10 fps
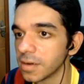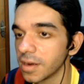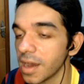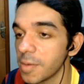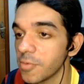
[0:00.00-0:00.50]

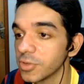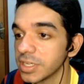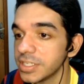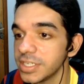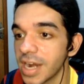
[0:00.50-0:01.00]
Caramba, eu vou ter
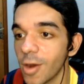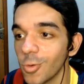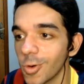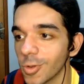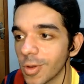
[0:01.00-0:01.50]
que tirar o
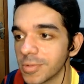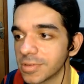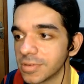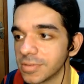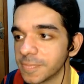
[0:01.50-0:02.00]
cronômetro.